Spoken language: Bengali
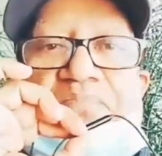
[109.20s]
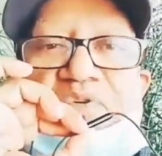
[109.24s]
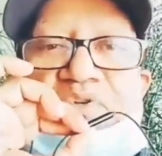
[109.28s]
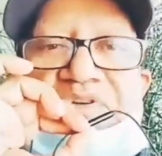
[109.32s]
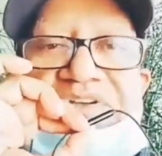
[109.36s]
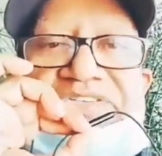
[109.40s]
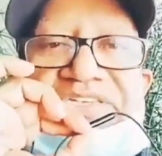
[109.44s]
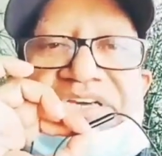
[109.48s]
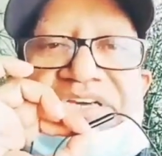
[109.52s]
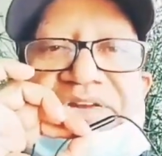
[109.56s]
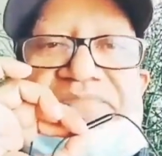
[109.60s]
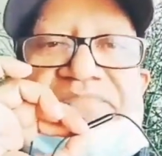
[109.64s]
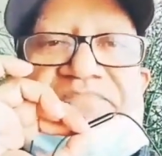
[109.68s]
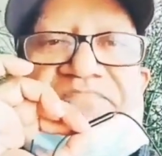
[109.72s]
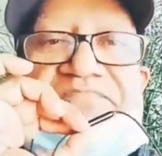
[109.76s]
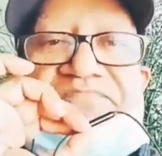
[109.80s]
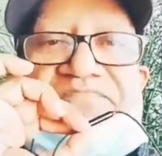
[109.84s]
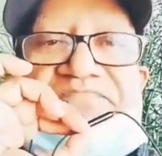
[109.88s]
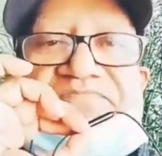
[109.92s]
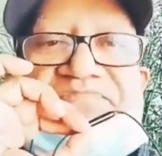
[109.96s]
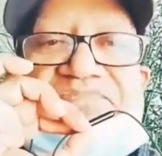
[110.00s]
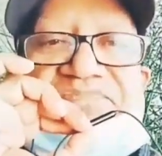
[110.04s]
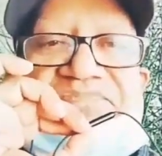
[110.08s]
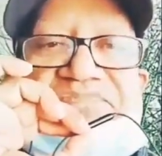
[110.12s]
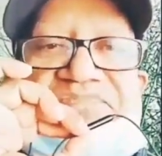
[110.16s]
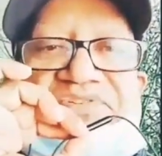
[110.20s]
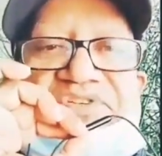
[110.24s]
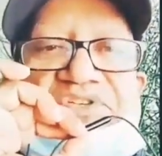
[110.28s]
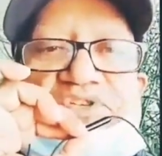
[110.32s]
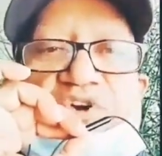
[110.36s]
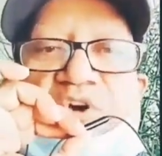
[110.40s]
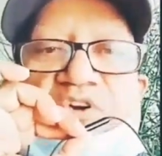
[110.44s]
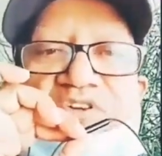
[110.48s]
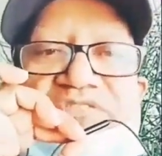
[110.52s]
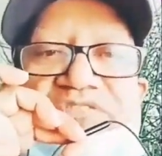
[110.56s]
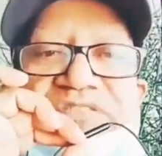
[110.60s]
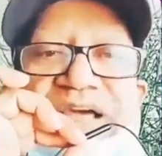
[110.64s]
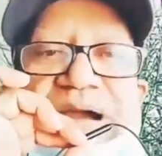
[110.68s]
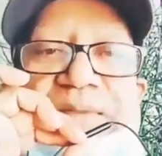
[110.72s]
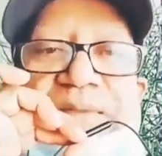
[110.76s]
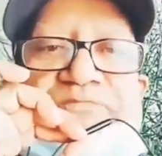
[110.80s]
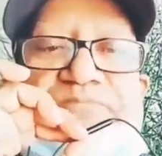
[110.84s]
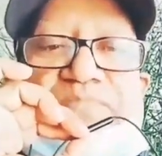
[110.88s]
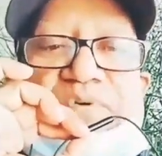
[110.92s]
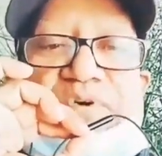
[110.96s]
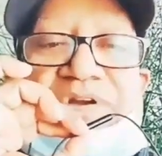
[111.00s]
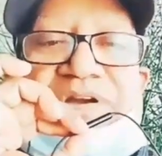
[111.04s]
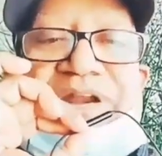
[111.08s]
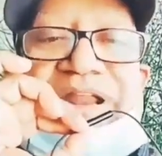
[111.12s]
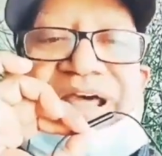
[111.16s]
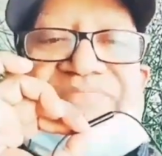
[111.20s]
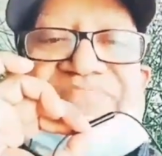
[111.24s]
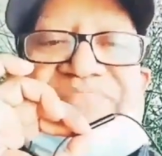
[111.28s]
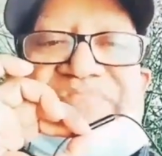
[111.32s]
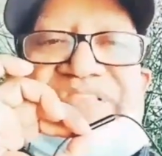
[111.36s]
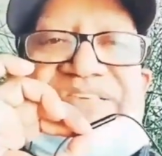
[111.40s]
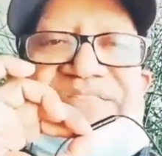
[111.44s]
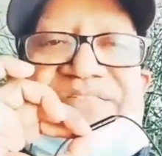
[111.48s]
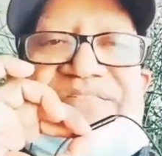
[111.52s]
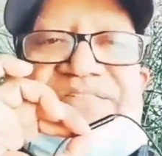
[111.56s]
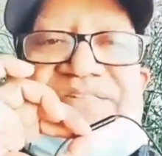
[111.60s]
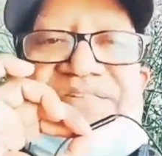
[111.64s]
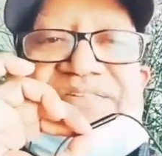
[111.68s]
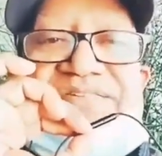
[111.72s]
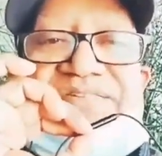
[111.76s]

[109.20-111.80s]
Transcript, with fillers: পুলিশের চট থাপ্পড় লাত্তি